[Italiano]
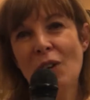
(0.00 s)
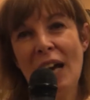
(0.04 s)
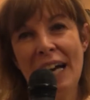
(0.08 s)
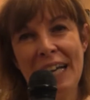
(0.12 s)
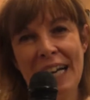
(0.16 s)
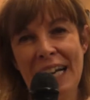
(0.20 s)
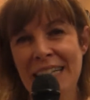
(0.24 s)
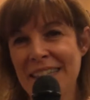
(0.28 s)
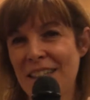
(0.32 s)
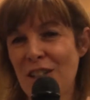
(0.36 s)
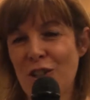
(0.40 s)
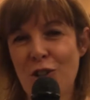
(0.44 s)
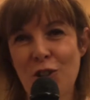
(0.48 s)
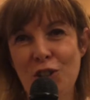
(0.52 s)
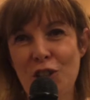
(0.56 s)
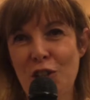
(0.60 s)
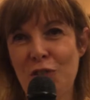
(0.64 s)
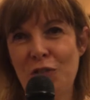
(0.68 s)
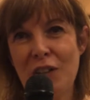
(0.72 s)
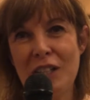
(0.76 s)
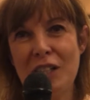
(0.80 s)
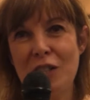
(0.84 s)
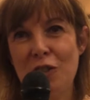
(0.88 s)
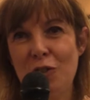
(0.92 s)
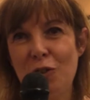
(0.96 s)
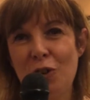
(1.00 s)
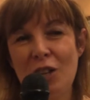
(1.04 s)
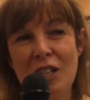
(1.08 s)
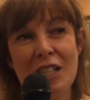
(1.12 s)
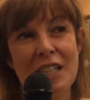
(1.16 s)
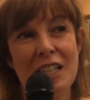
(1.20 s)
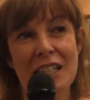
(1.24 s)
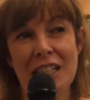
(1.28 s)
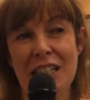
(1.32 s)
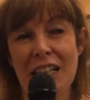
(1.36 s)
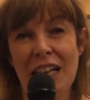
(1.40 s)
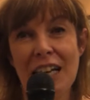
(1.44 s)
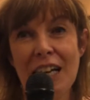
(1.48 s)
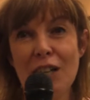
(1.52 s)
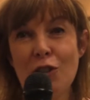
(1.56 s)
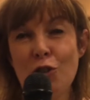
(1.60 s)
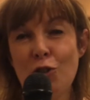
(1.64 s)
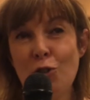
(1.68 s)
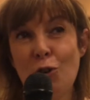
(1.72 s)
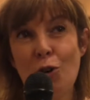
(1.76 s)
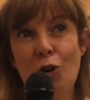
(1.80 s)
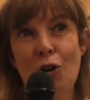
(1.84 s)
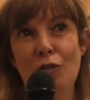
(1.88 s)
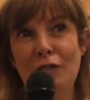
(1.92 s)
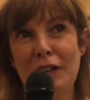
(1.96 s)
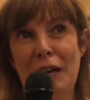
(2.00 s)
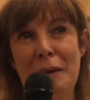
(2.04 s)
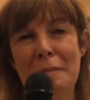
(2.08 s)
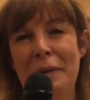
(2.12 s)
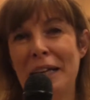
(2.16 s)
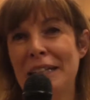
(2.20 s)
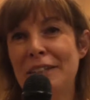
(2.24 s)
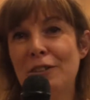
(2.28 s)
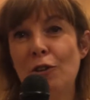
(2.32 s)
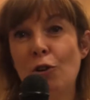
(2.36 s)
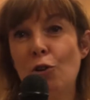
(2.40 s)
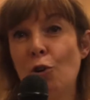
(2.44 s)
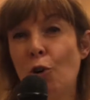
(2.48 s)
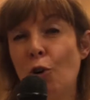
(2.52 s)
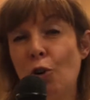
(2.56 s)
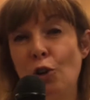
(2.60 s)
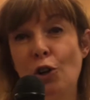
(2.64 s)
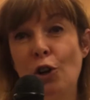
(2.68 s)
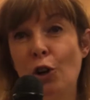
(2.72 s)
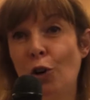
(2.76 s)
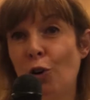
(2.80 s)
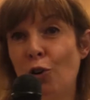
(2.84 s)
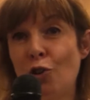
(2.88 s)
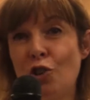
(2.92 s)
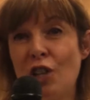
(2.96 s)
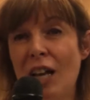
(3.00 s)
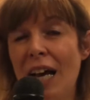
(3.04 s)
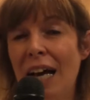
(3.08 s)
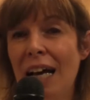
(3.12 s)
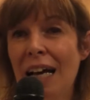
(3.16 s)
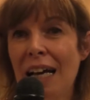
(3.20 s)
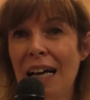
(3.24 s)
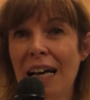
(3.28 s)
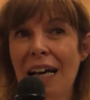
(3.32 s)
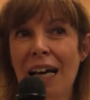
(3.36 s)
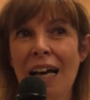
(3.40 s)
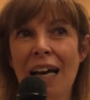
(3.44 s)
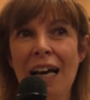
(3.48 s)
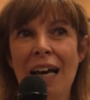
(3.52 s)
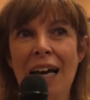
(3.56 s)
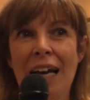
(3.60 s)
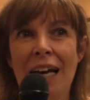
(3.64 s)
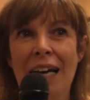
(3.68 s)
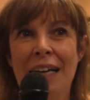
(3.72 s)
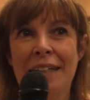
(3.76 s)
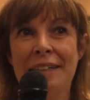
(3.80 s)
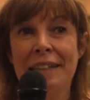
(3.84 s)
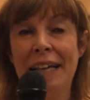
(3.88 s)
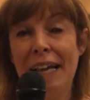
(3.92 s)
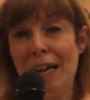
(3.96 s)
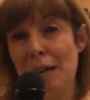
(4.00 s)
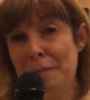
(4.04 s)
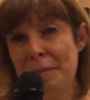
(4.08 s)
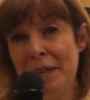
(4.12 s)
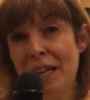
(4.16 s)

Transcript: una grande soddisfazione. Stasera sono veramente orgogliosa della